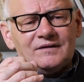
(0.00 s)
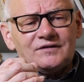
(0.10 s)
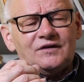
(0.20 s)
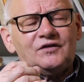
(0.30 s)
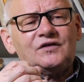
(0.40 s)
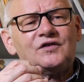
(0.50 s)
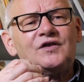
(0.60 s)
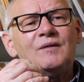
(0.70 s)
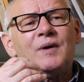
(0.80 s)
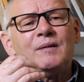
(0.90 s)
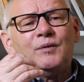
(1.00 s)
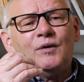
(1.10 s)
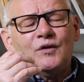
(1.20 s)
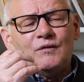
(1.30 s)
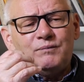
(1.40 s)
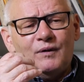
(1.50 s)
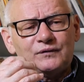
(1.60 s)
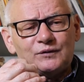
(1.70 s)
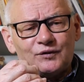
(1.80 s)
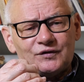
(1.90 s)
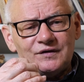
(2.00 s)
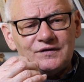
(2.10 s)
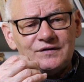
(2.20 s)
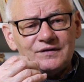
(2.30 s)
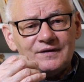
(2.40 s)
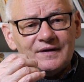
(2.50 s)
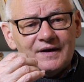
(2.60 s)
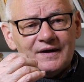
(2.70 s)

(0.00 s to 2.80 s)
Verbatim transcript: że trzeba było ją powtórzyć